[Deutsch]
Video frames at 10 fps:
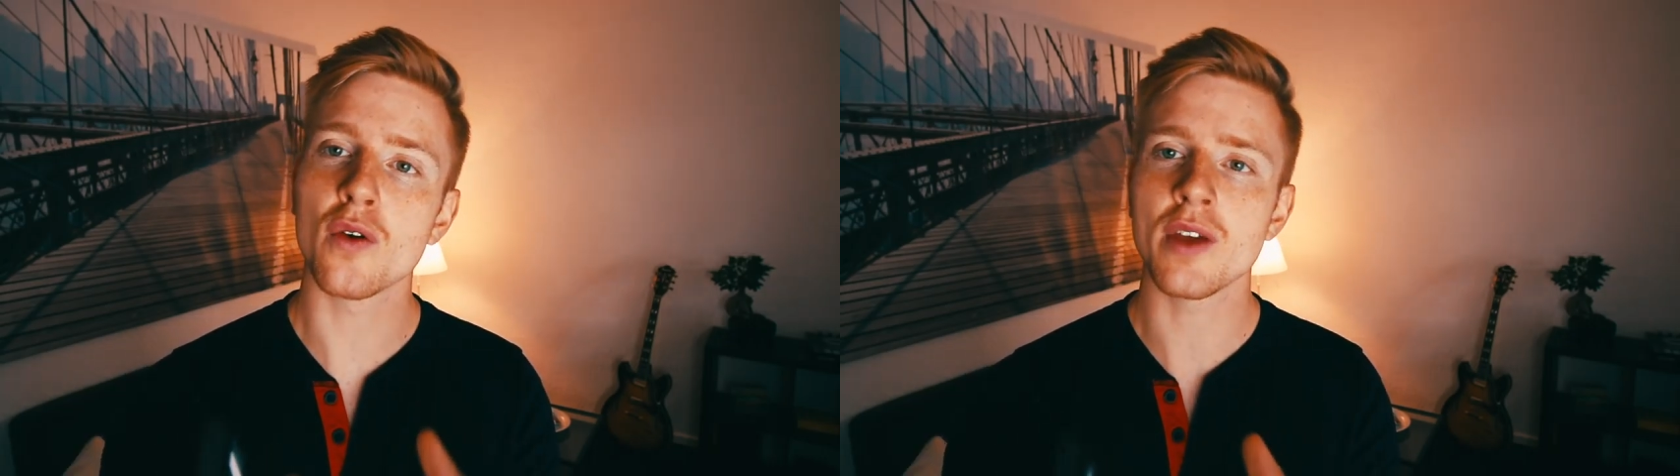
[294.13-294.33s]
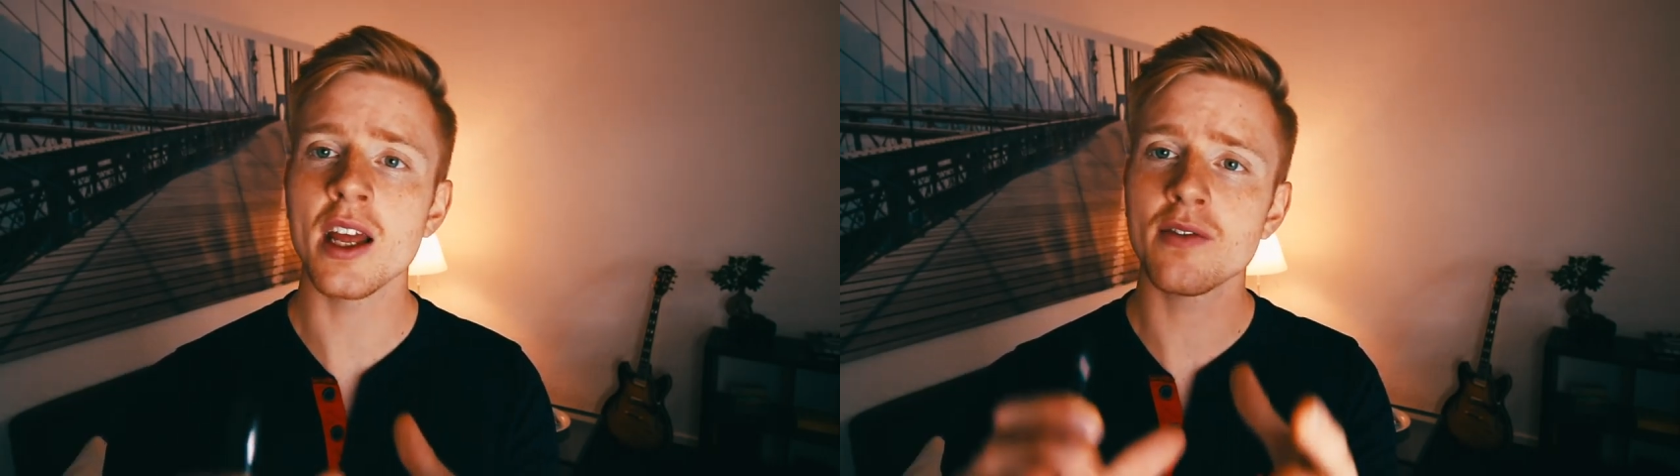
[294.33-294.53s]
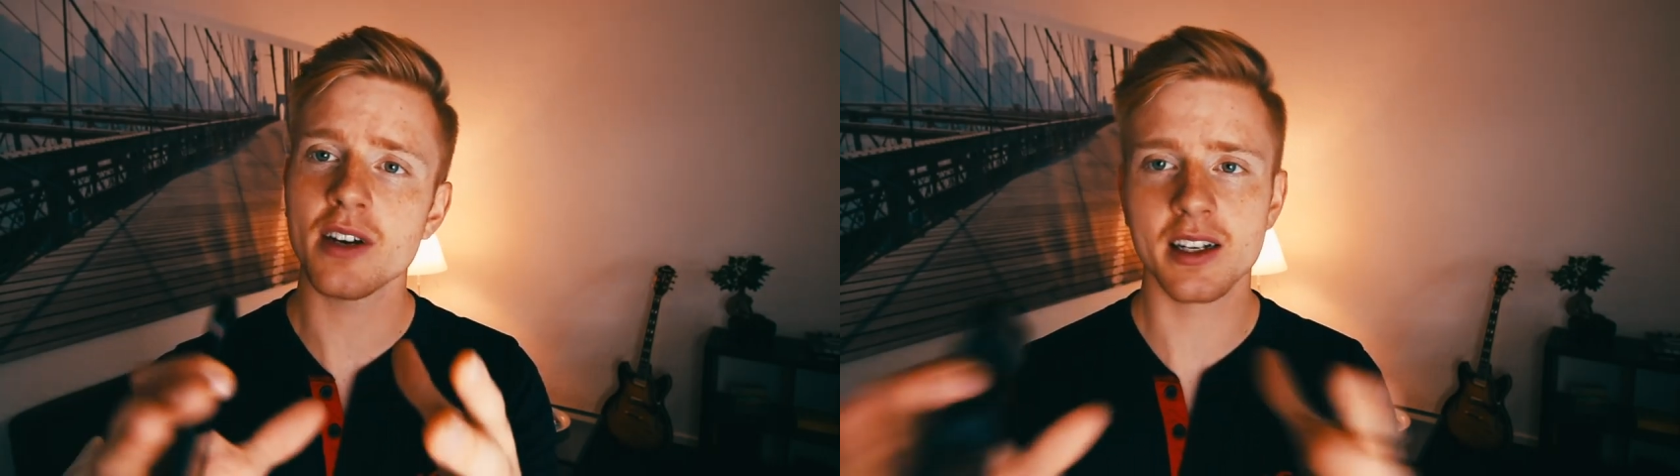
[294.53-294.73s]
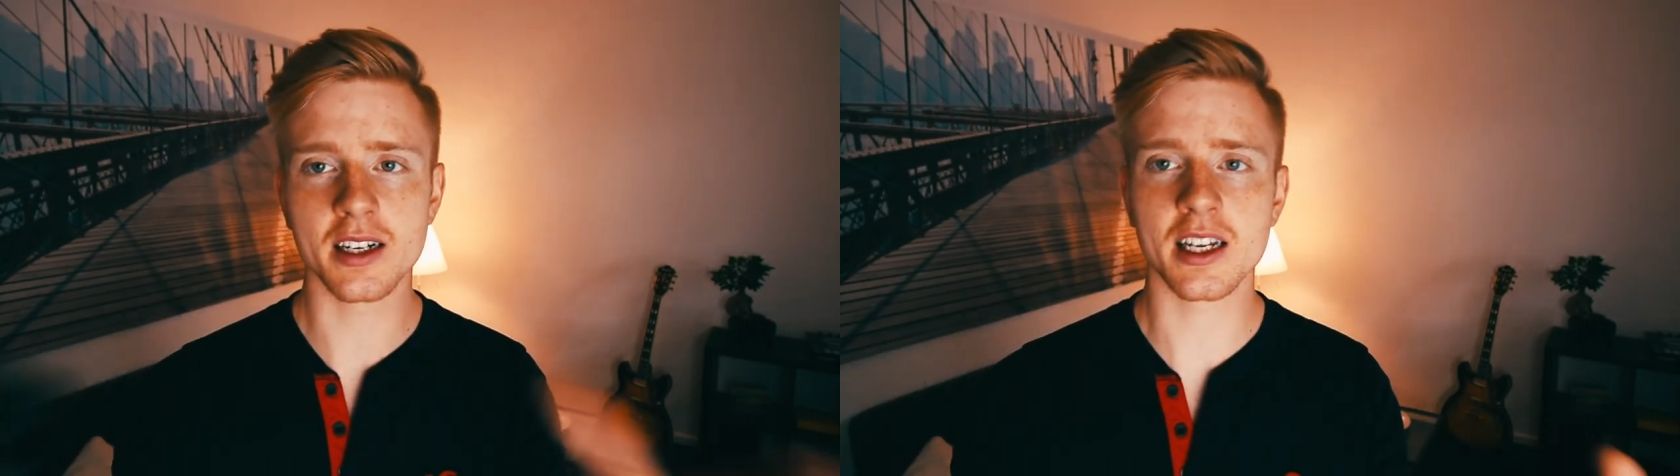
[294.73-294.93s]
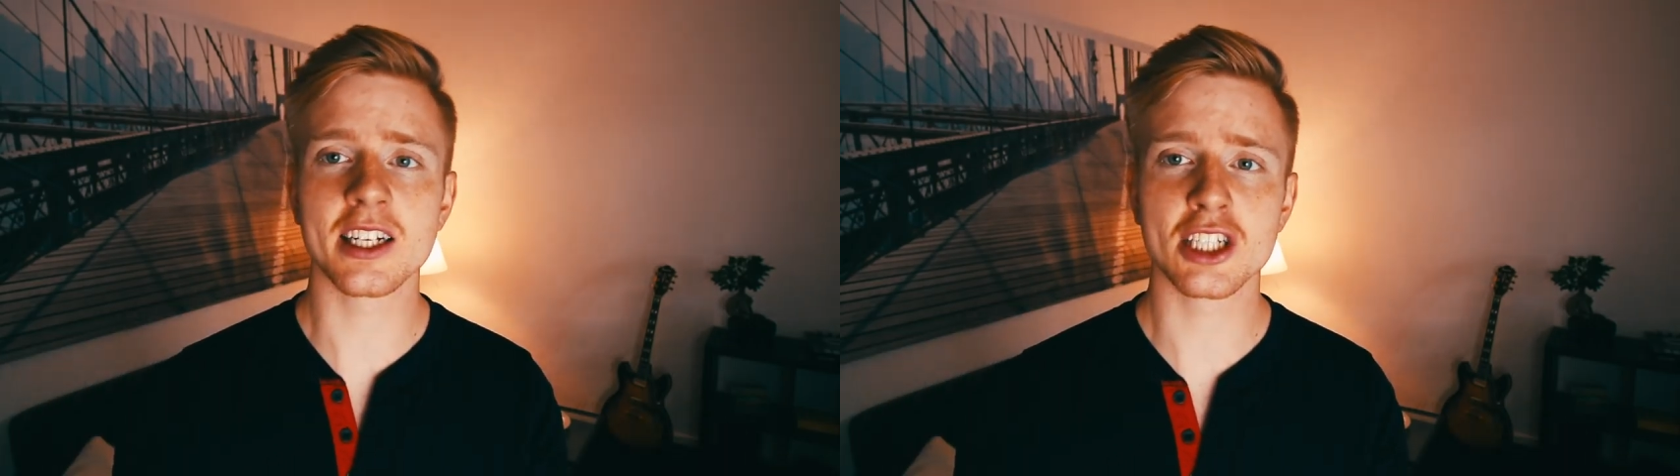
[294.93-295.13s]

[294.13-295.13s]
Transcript: auf jeden Fall den